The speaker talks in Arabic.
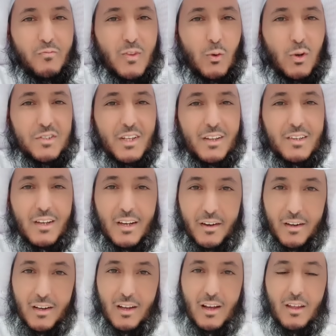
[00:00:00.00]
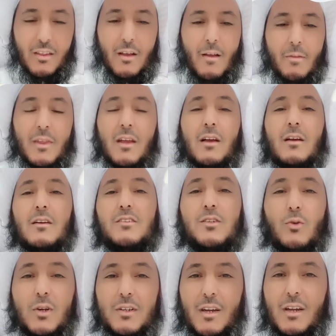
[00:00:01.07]
وصلت الى الرياض آه،
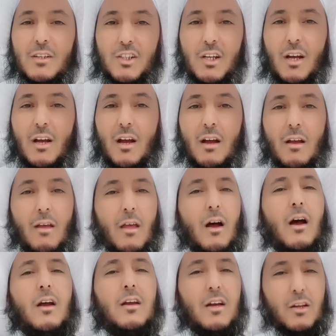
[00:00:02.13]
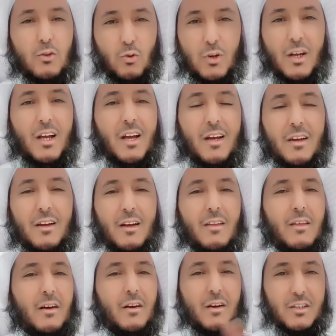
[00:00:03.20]
سويت الاشعه اكدوا لي الحاله
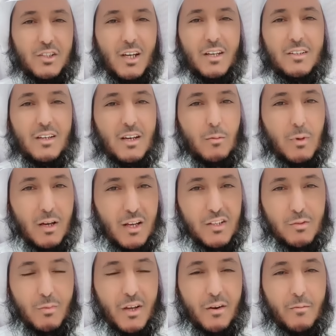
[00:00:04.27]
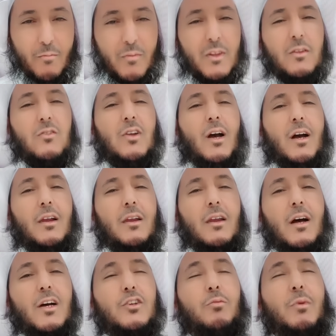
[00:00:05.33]
رجعت الى بالاسمر
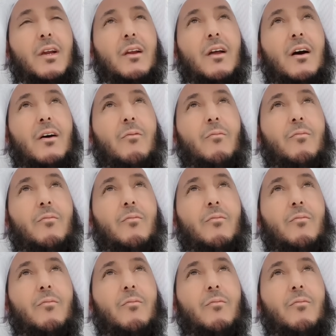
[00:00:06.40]
تعلقت بالله